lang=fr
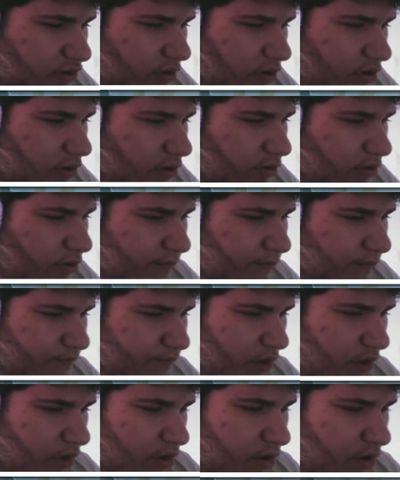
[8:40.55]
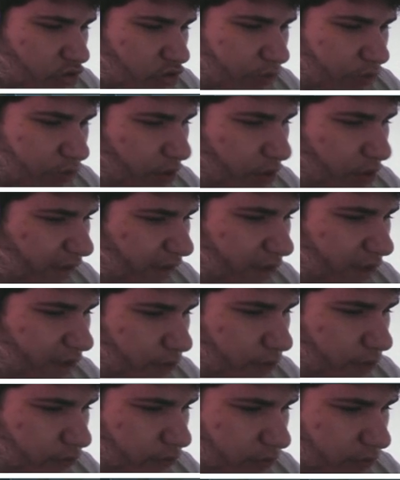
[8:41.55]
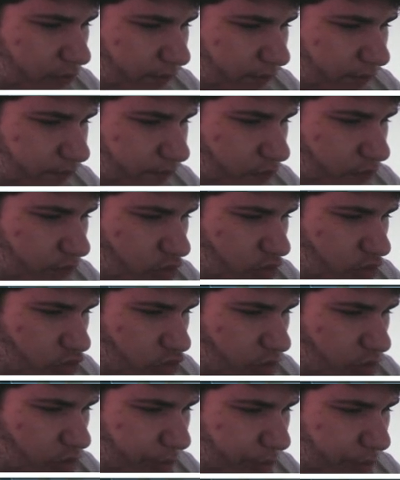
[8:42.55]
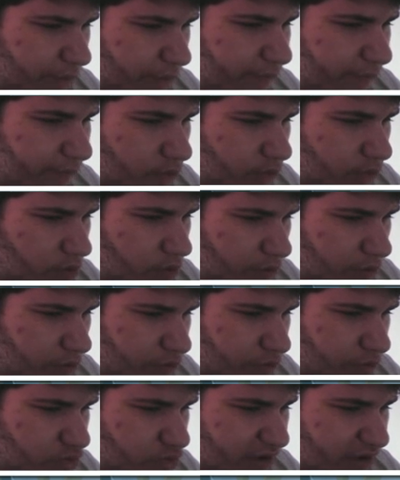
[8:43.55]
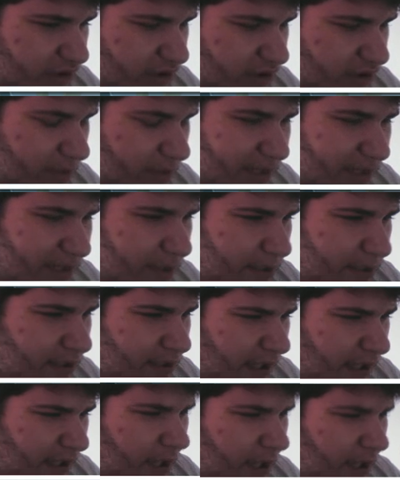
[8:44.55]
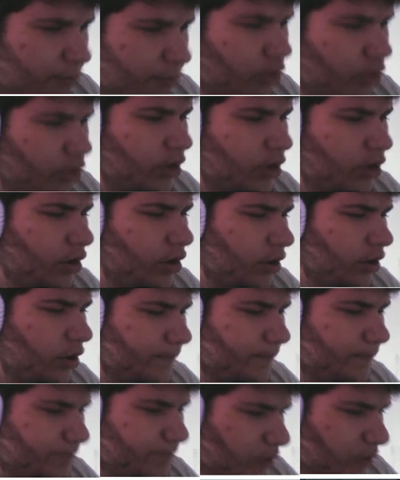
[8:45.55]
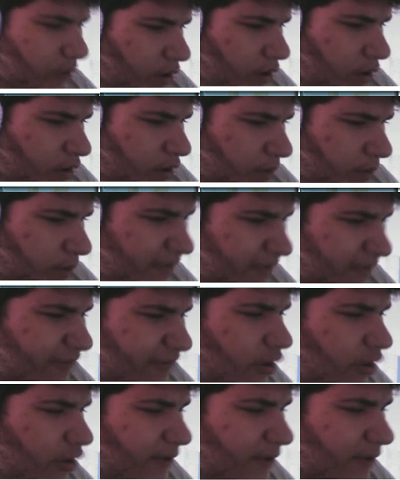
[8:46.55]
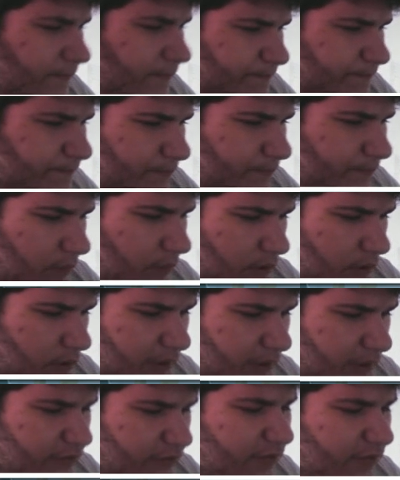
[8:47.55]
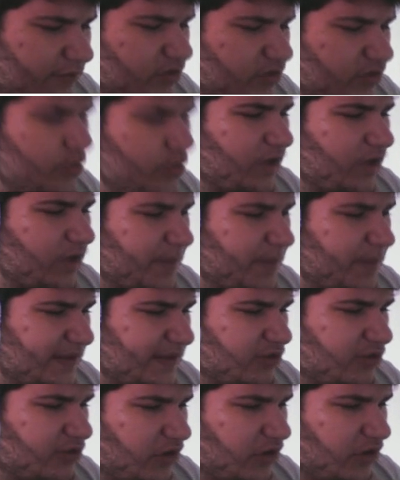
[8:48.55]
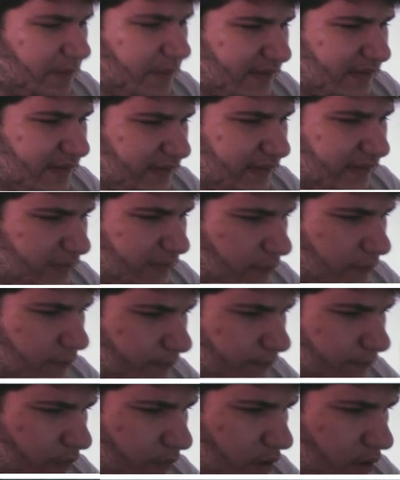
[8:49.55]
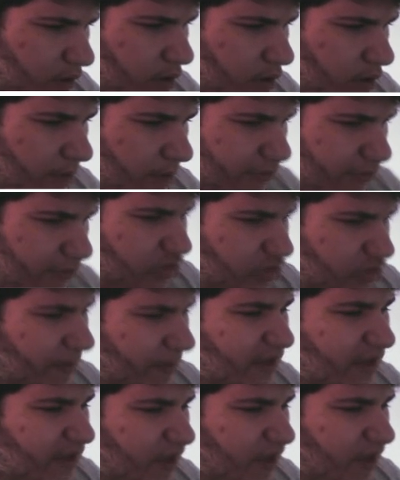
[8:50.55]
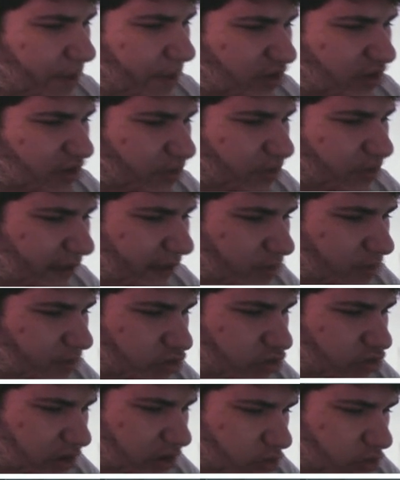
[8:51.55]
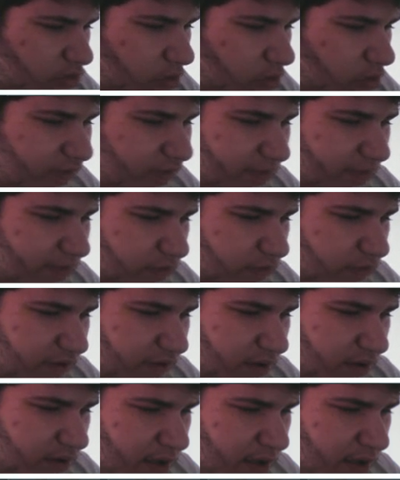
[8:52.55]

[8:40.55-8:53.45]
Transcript: Euh... Genre je peux rien faire en plus quoi. Genre je suis un peu au fond, euh, au fond du jardin comme la cabane. Bon, euh... Messieurs là, est-ce que ça vous dit de me respecter genre l'espace d'un instant Parce que je sais pas qui frapper, je sais pas qui toucher, je crois qu'on va s'amuser hein.